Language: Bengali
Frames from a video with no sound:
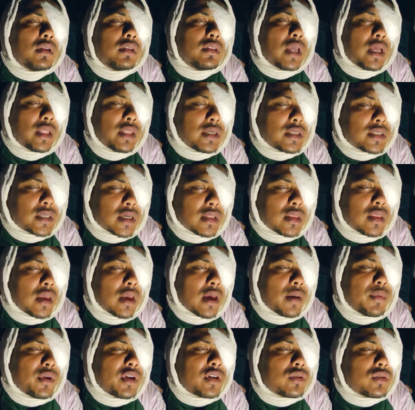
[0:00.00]
তাদের সাথে
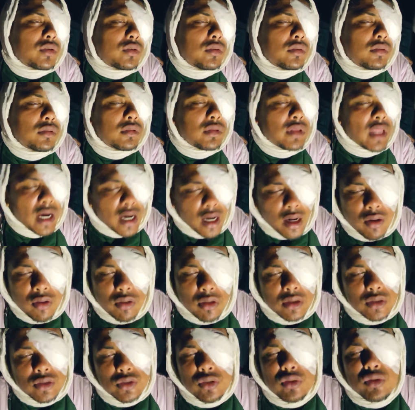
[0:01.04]
আমি একটু দেখা
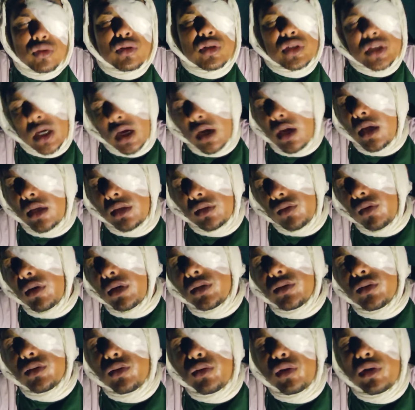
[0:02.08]
করার জন্য সাক্ষাৎ
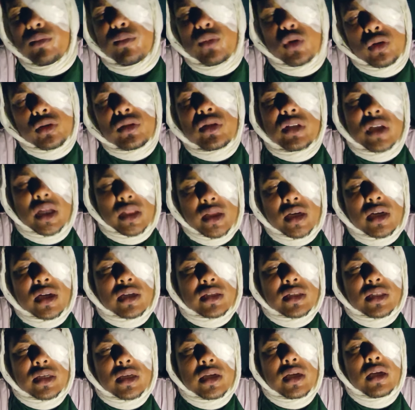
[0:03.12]
করার জন্যই মূলত তাদের
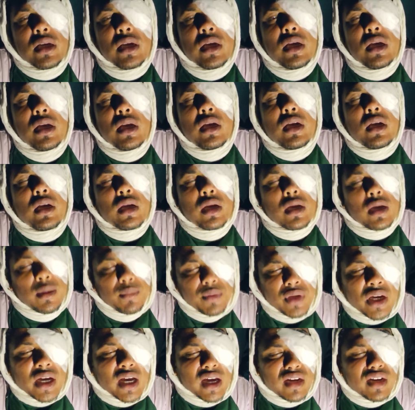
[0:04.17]
কাছে
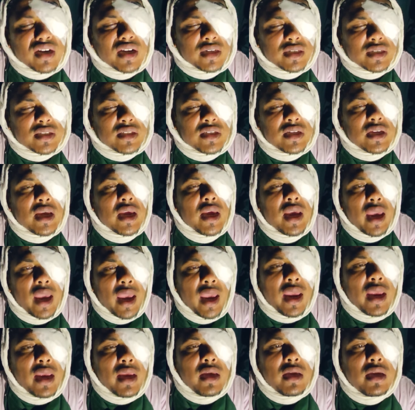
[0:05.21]
আমি এখানে আসছি
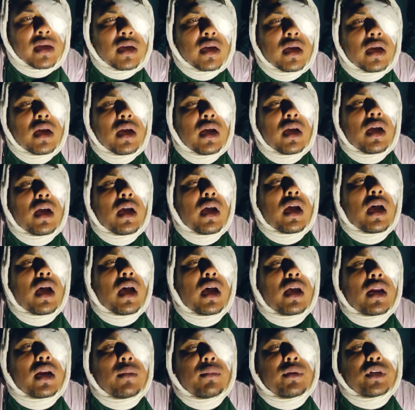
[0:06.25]
এই
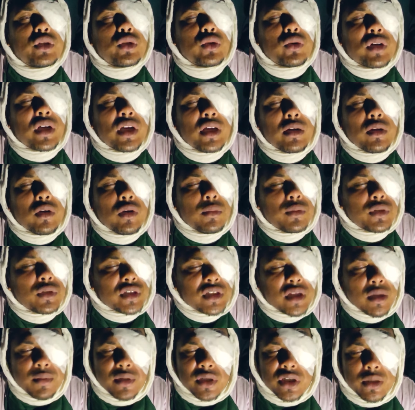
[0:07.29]
আর আমার চোখের
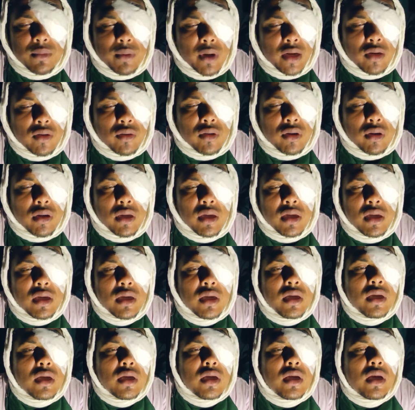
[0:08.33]
অবস্থা বেশি ভালো নয়
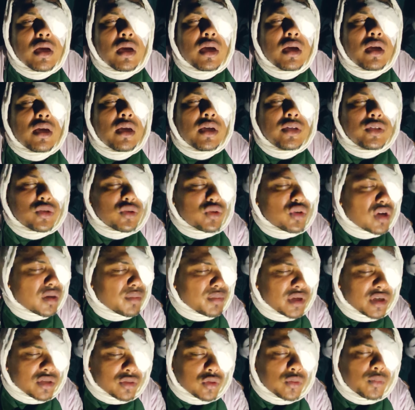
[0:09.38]
এই জন্য
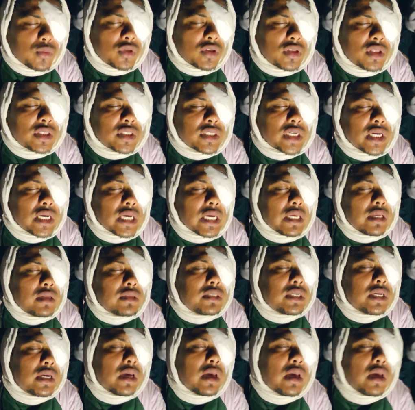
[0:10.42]
আমি একটু বলতে চাই
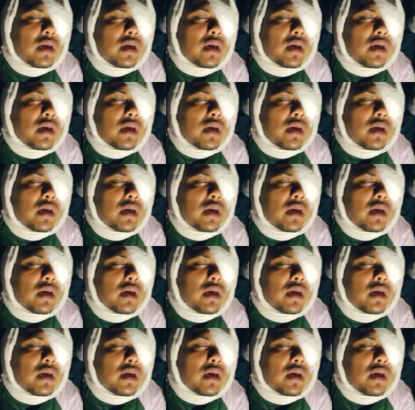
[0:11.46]
যে